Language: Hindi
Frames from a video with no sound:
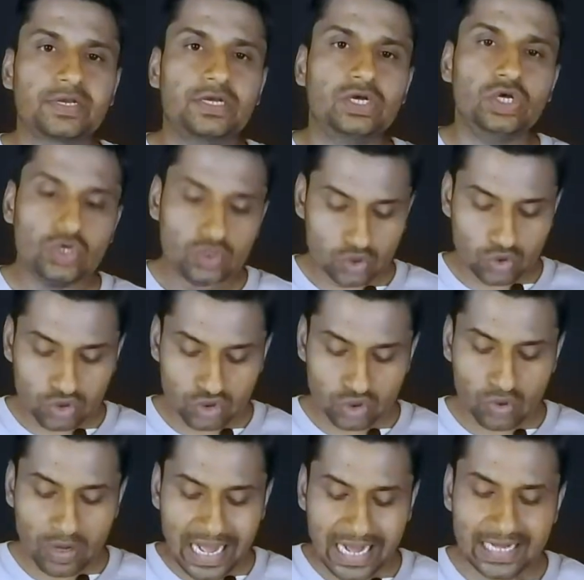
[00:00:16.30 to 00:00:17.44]
में तो
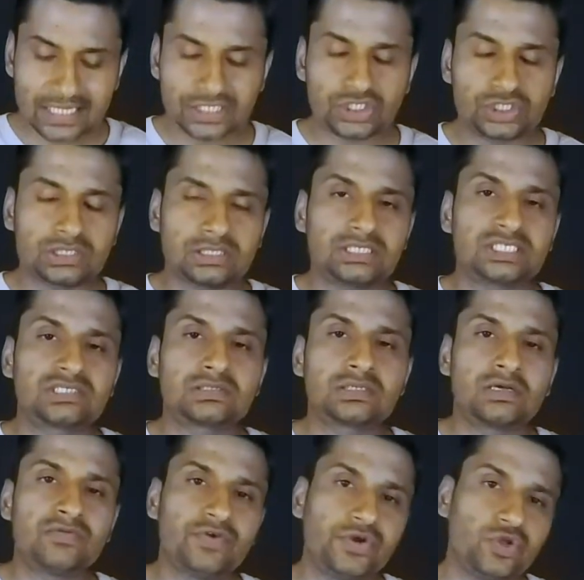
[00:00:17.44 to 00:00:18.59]
दोस्तों आज इस
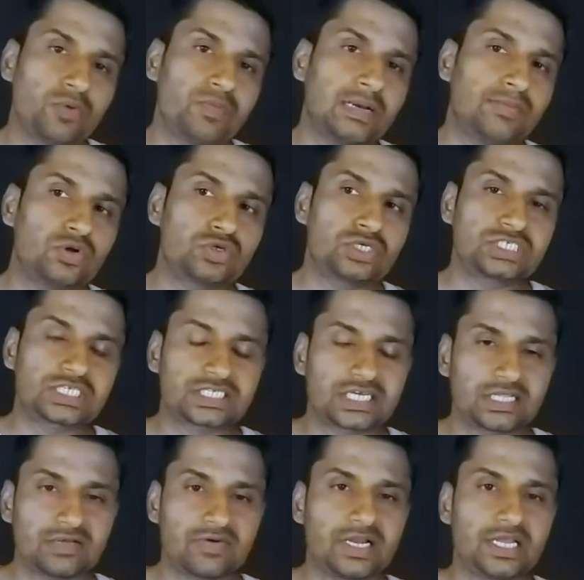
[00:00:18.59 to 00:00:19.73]
वीडियो में हम लोग डिस्कस
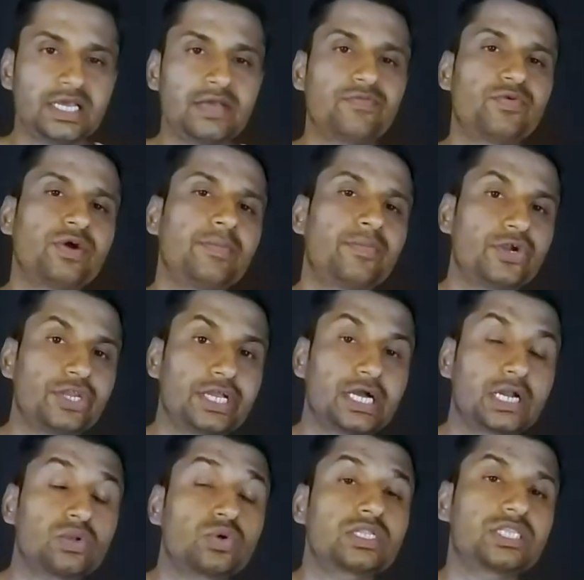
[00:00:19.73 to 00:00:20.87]
करने वाले हैं वो है मॉन्टे
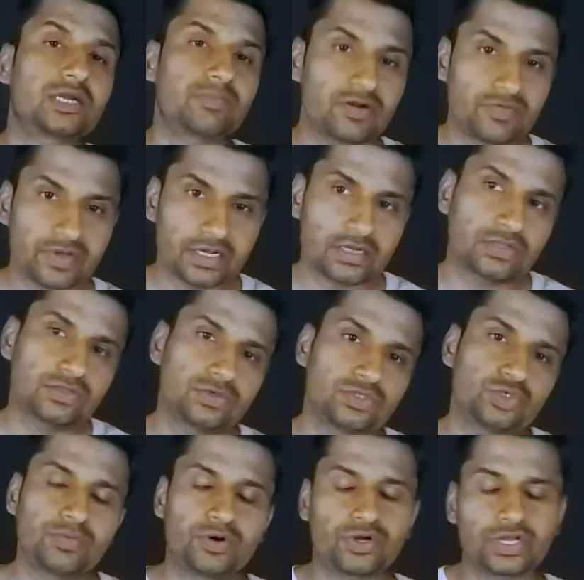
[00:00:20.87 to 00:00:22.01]
कार्लो का थर्मल वेयर तो
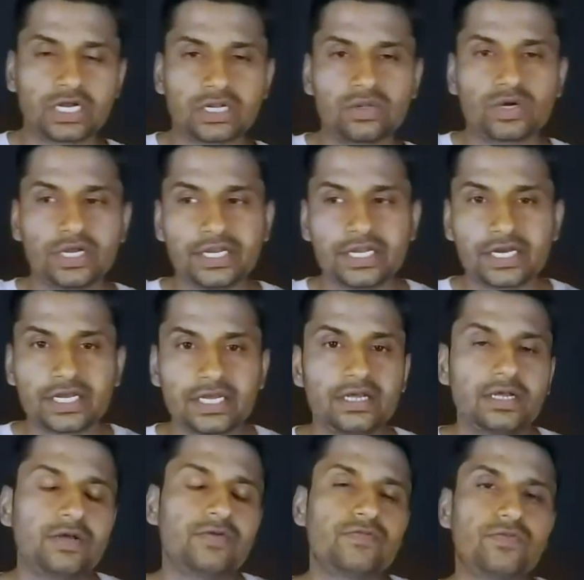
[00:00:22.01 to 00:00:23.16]
जो मॉन्टे कार्लो का इनर है
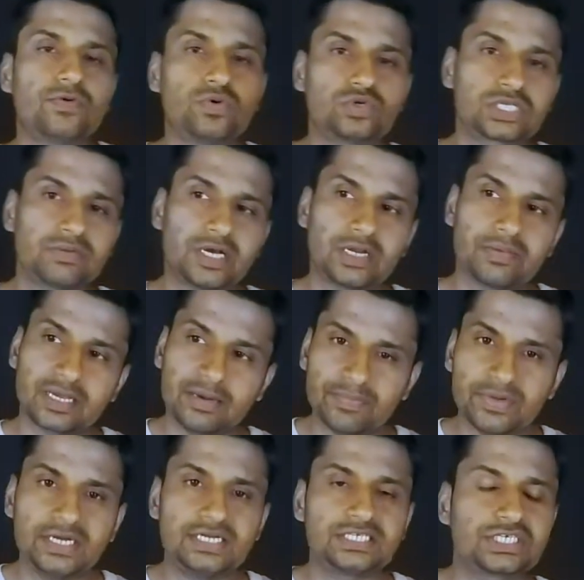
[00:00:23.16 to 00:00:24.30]
वो उसके बारे में
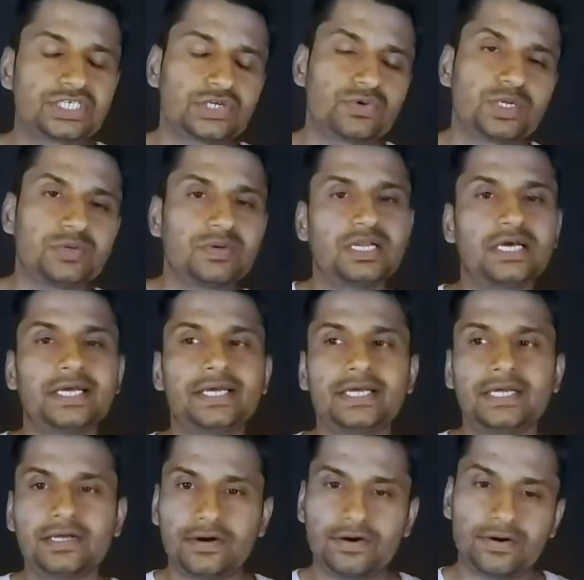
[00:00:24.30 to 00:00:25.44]
कंप्लीट डिस्कशन होने वाला है
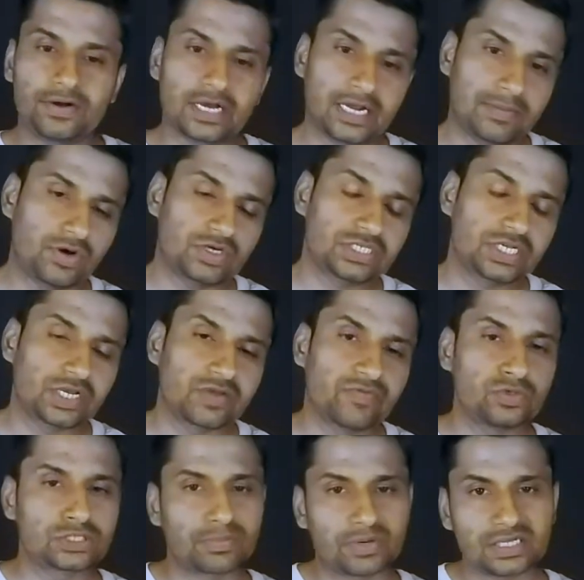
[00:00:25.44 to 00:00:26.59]
और अनबॉक्सिंग रिव्यू
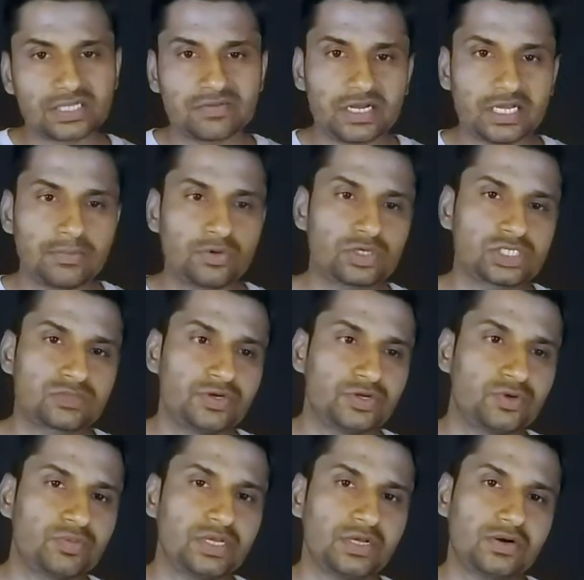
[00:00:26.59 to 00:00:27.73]
सब करने वाले हैं हम लोग इस वीडियो
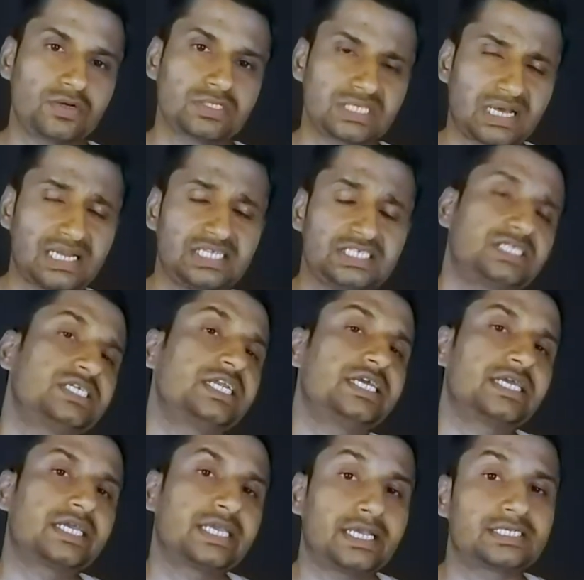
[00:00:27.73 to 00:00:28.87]
में और सारी चीज़ें
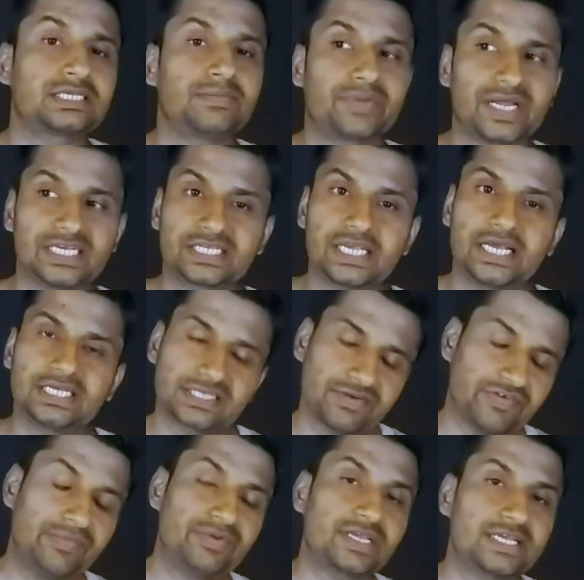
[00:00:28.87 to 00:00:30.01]
जानेंगे कि इसकी प्राइस क्या है इसका
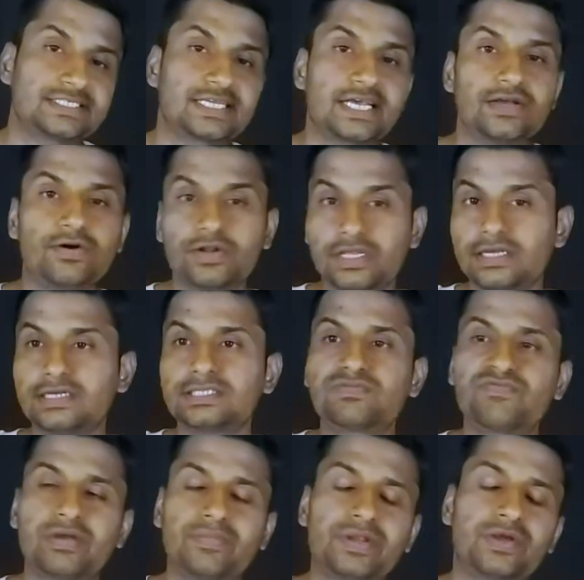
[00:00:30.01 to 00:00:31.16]
फैब्रिक कैसा है और ये इस
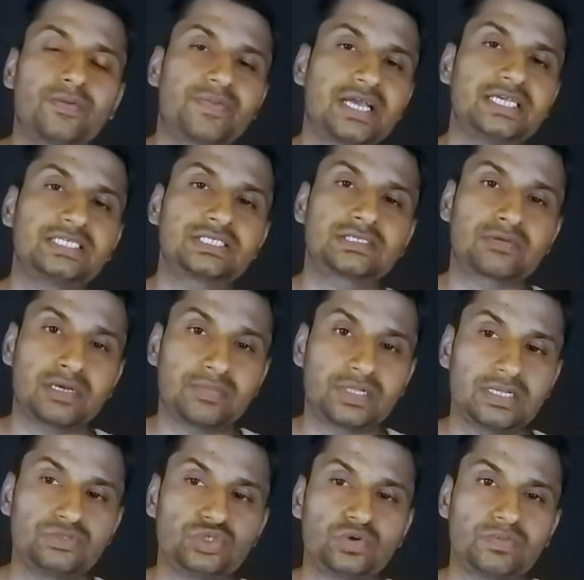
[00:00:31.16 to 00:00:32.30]
फैब्रिक और प्राइस का
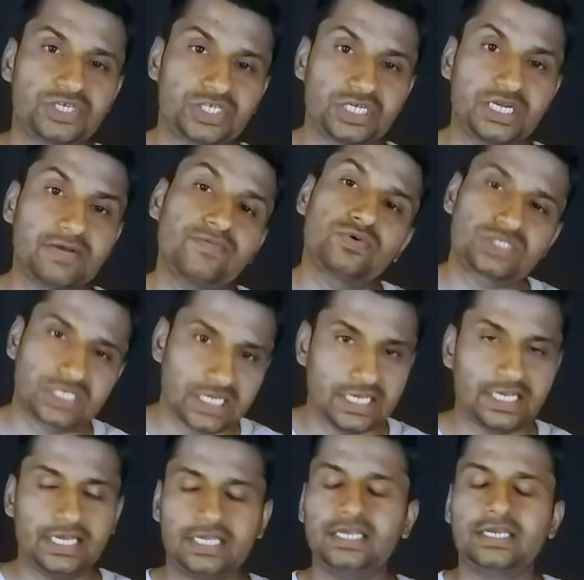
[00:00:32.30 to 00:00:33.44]
मतलब जो मिक्सचर है वो सही
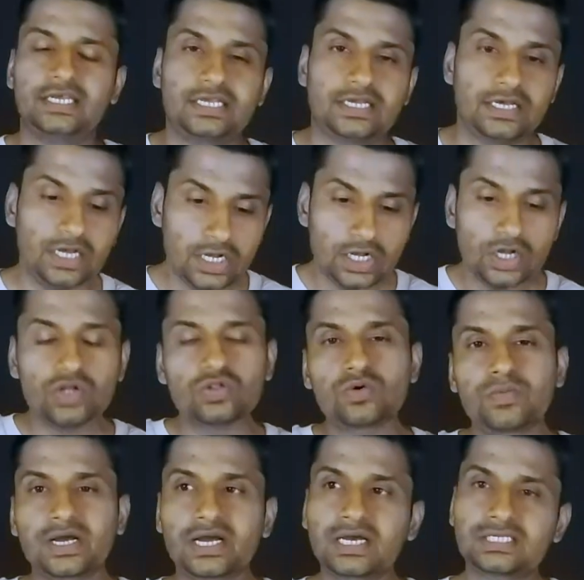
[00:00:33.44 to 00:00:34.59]
है कि नहीं है तो
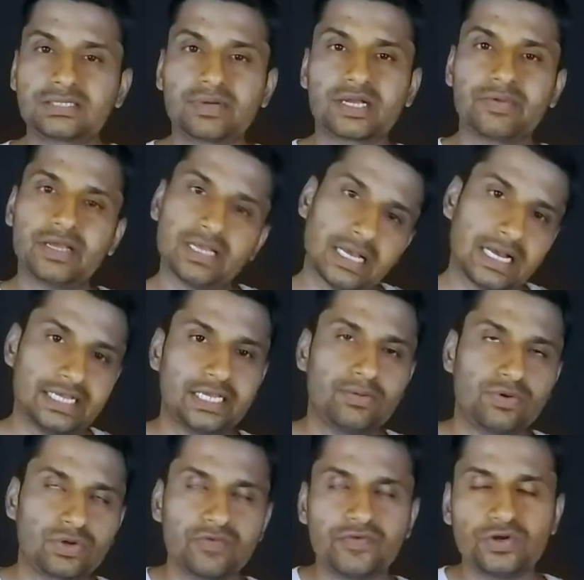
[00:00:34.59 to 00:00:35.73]
बगैर समय कमाए आइए हम
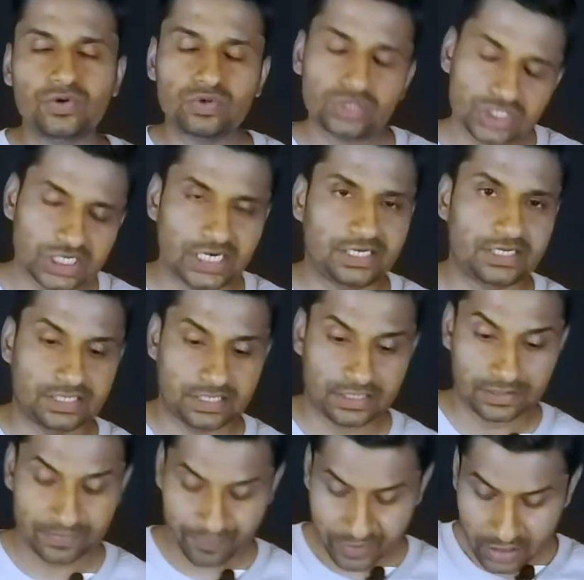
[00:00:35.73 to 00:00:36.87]
लोग ये वीडियो स्टार्ट करते हैं